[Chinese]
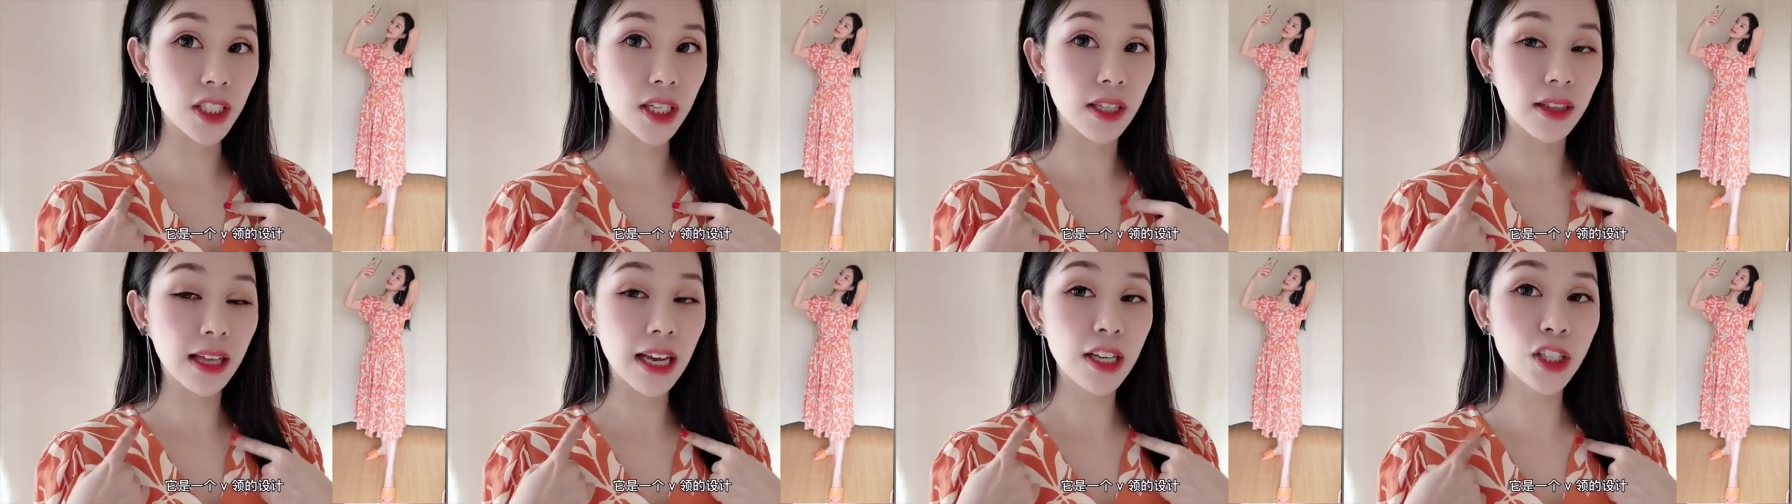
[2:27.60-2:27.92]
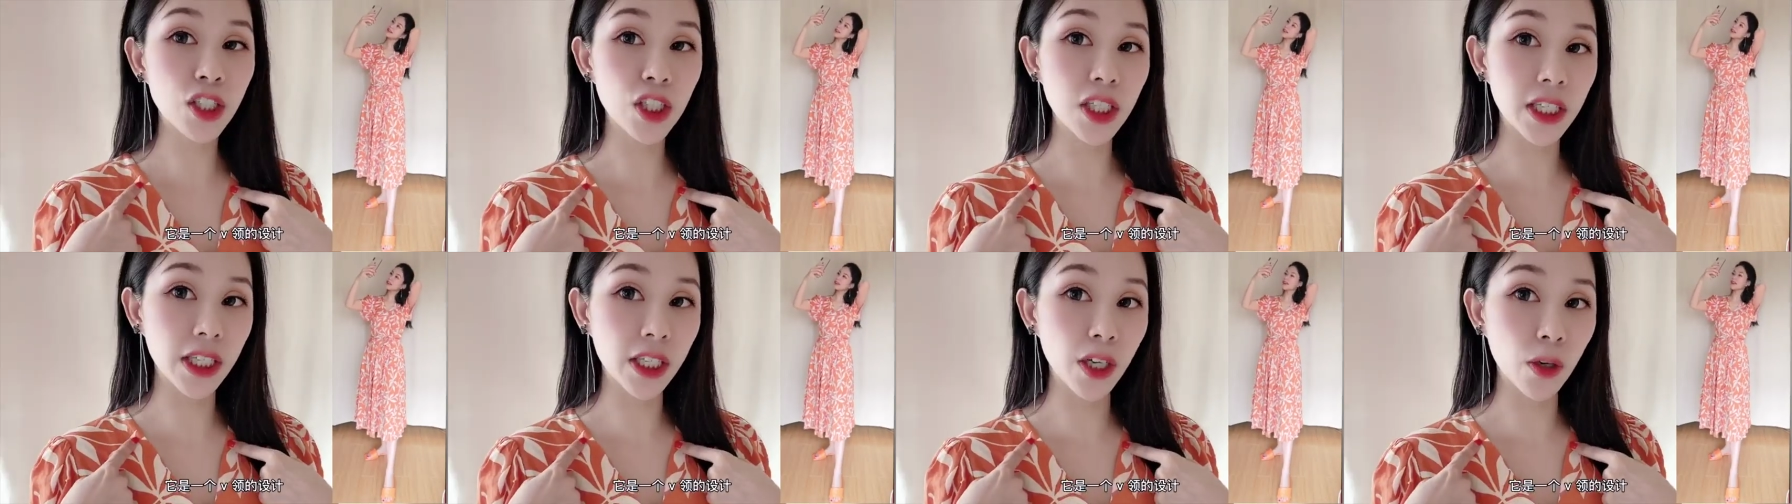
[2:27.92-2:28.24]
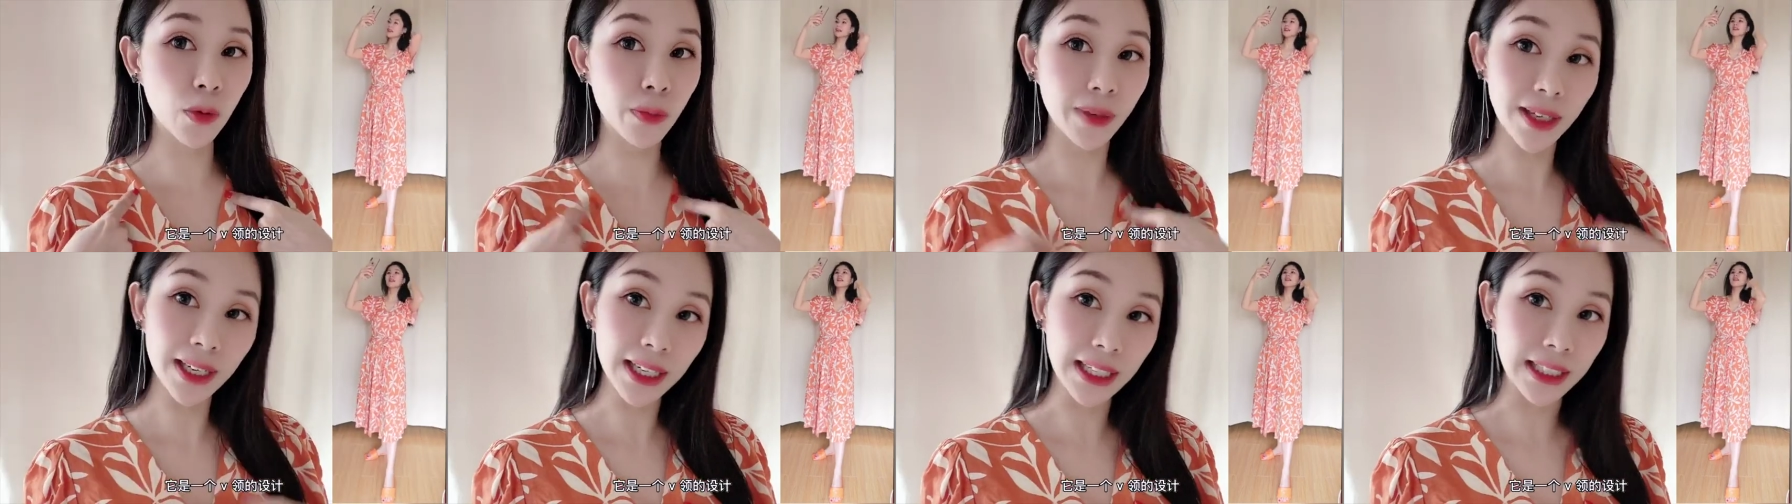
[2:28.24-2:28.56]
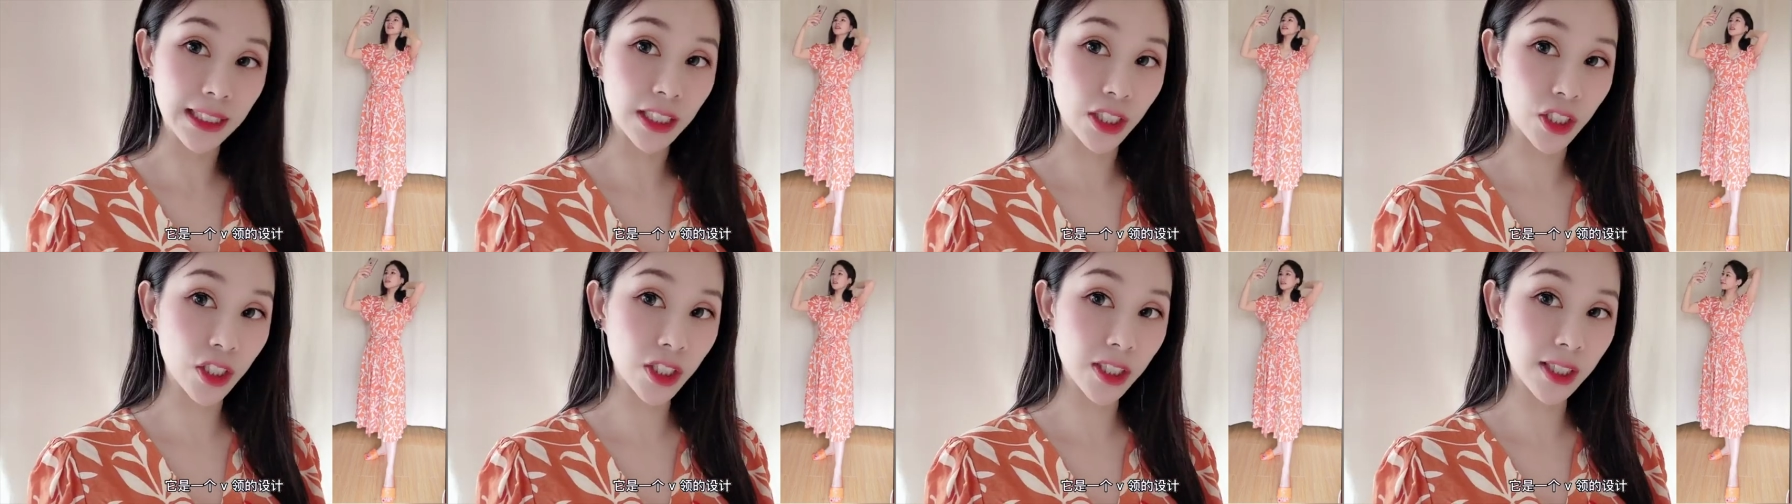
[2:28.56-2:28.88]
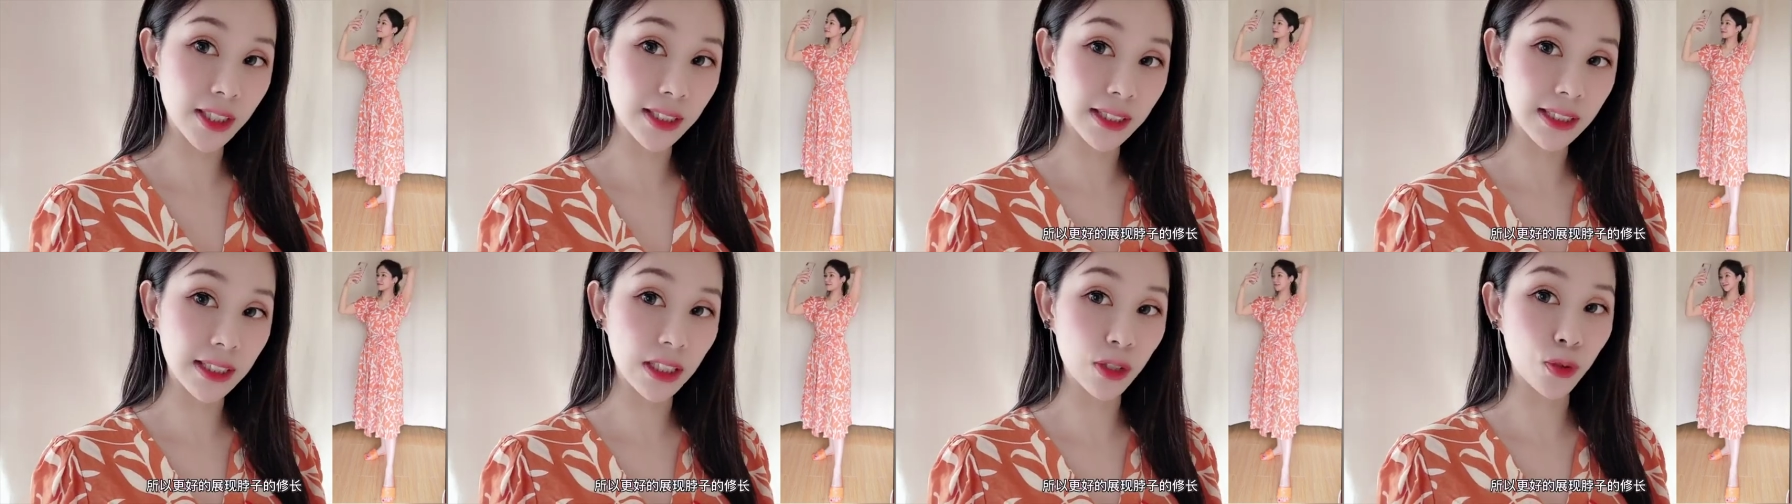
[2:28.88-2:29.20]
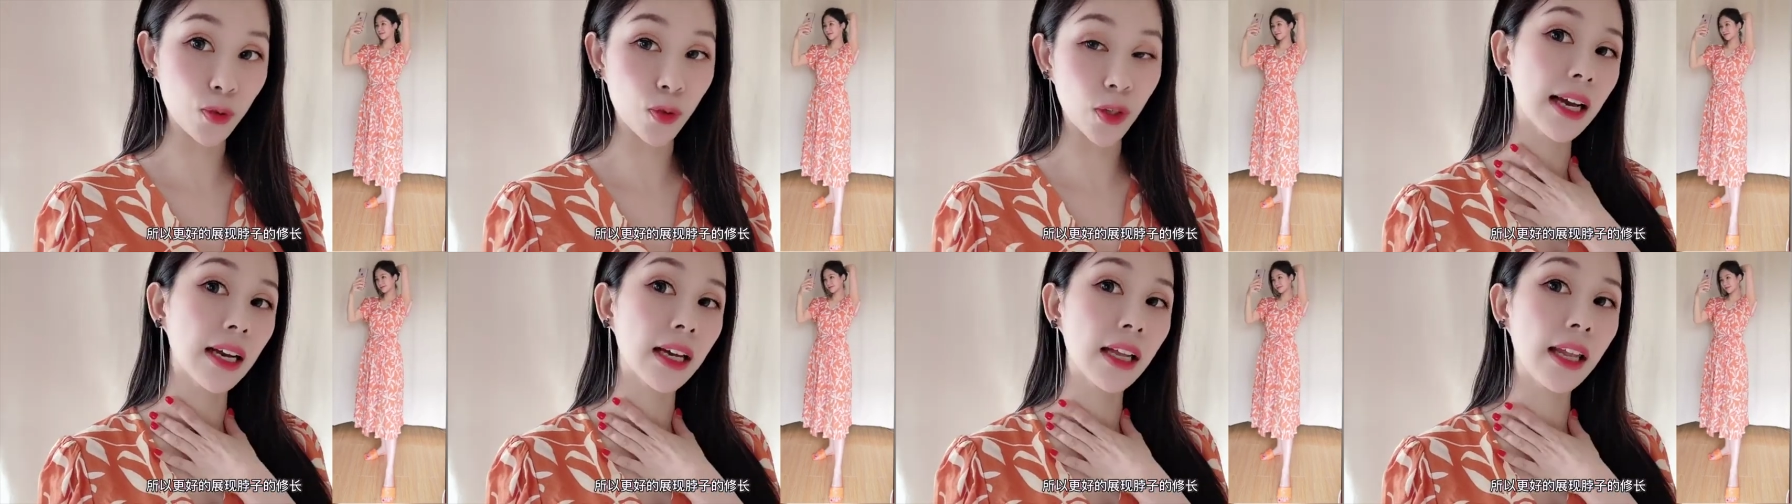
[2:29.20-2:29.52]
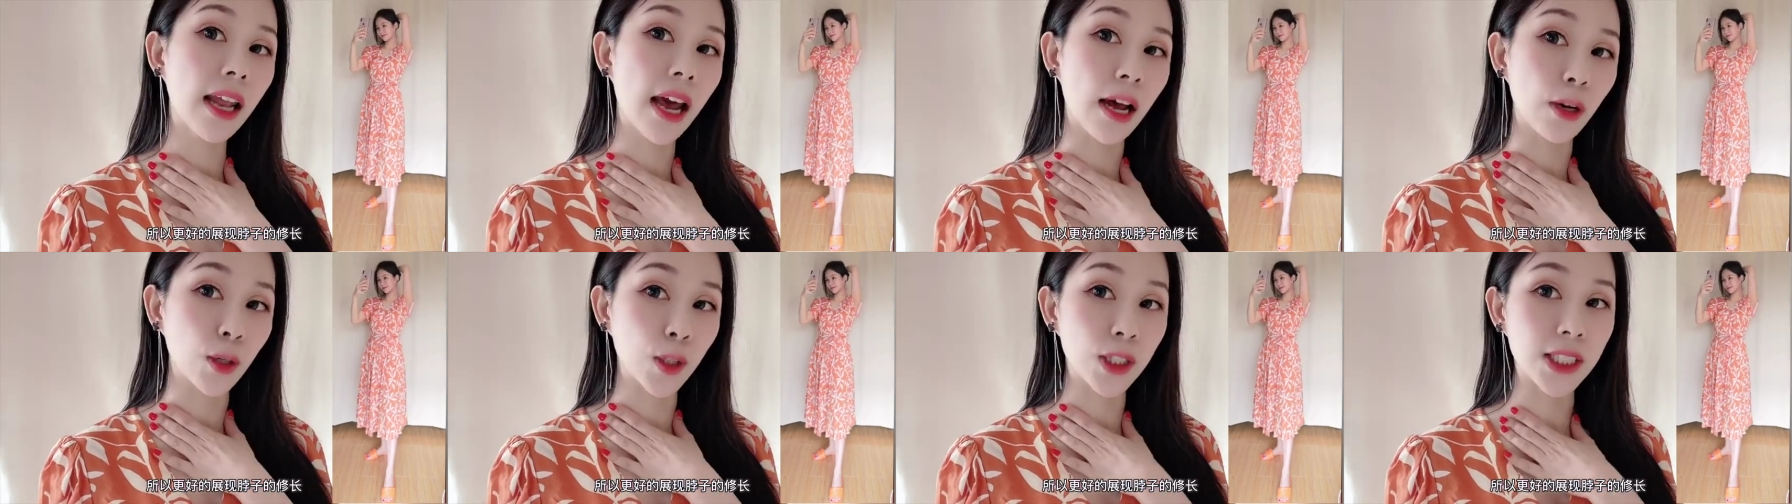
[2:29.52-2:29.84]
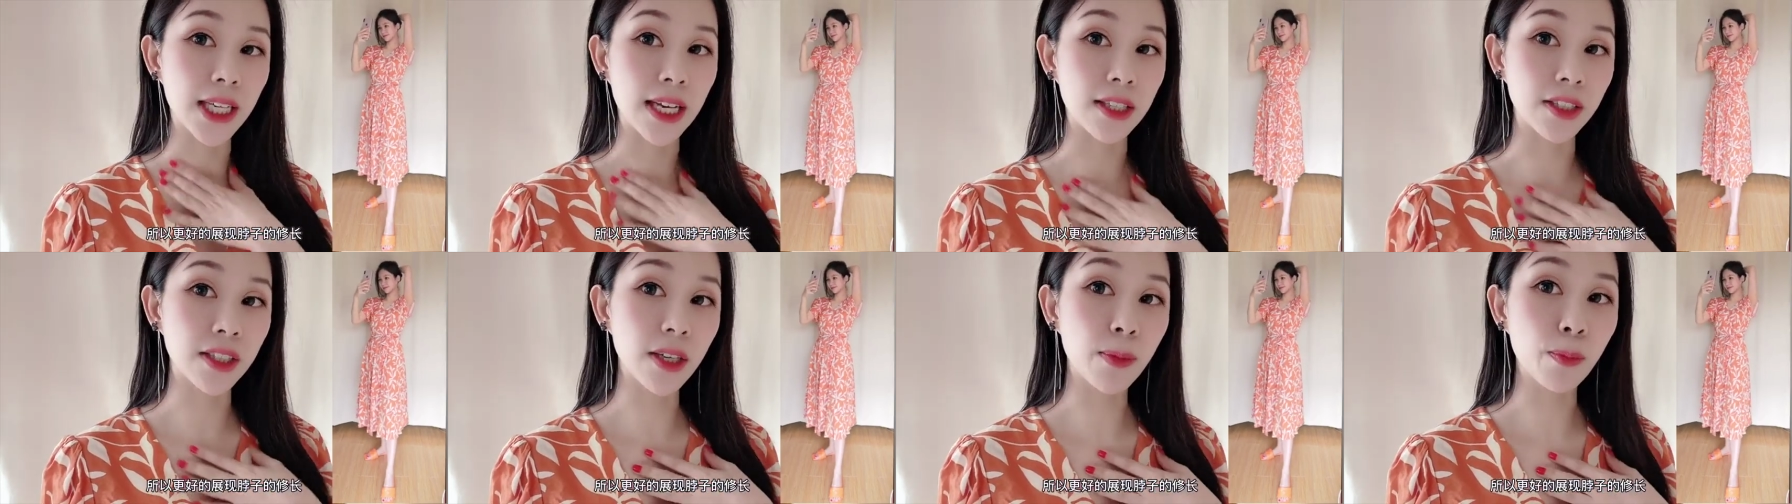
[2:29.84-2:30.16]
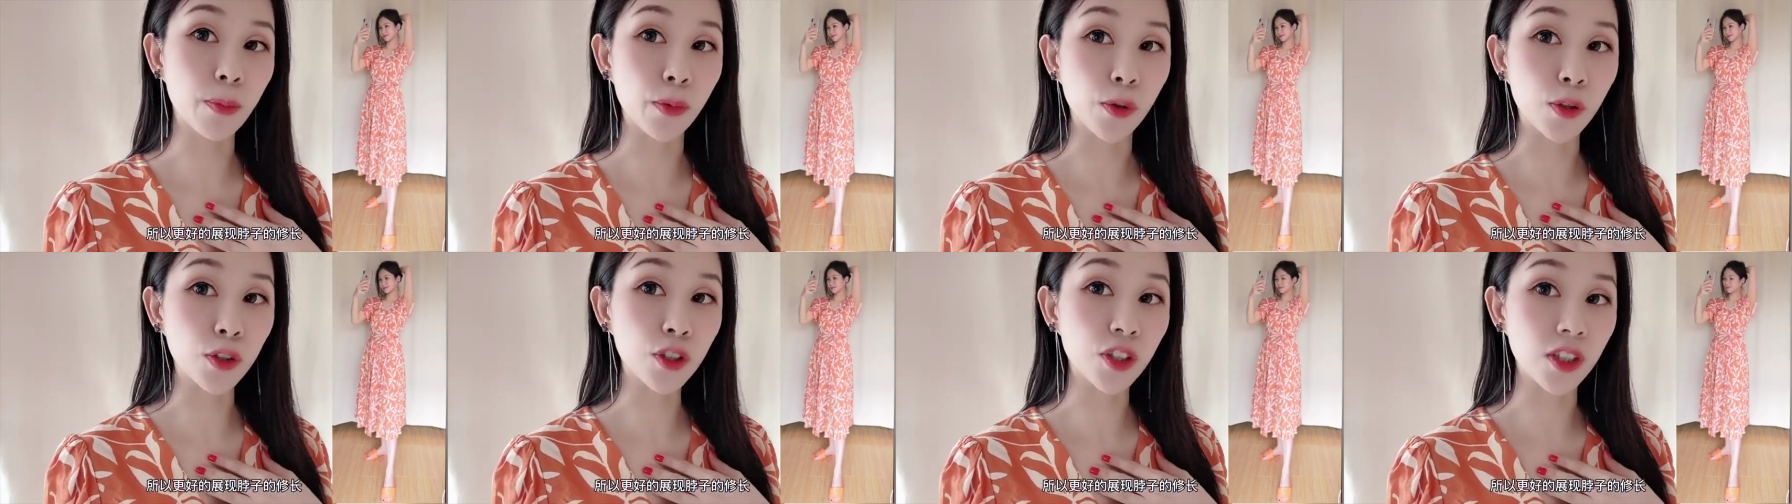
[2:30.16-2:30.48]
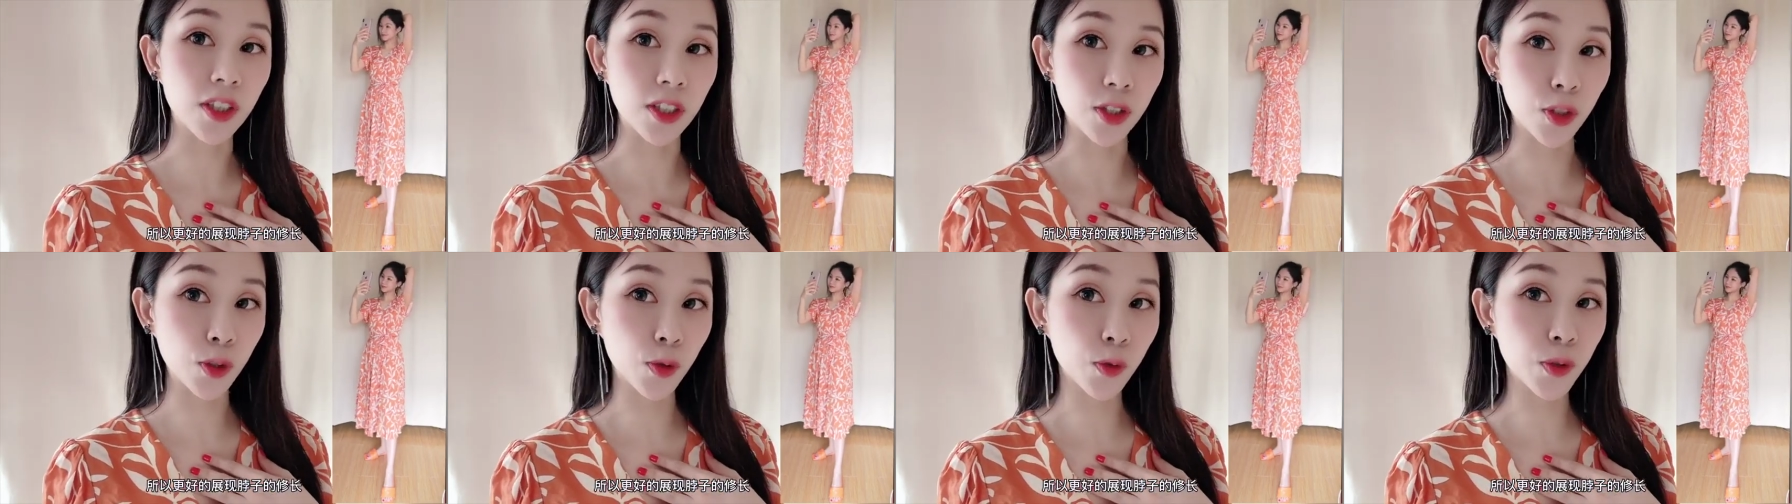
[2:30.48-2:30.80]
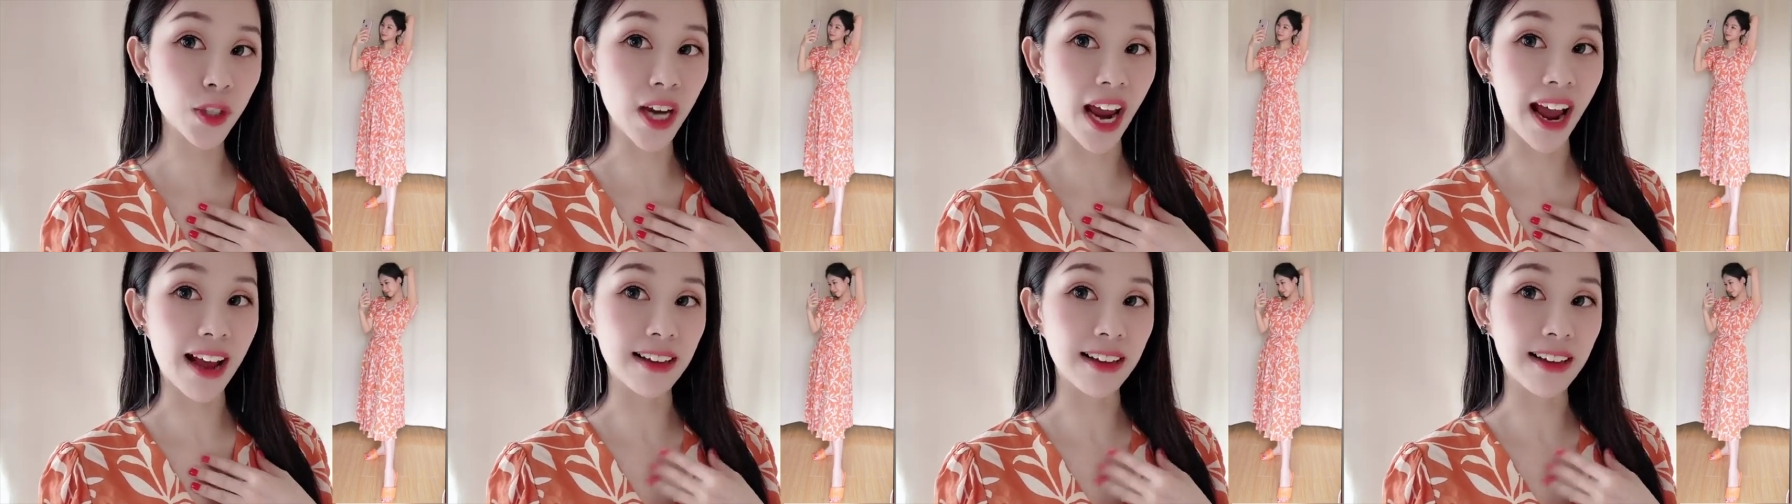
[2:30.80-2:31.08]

它是一个 V 领的设计，所以更好的展现脖子的修长。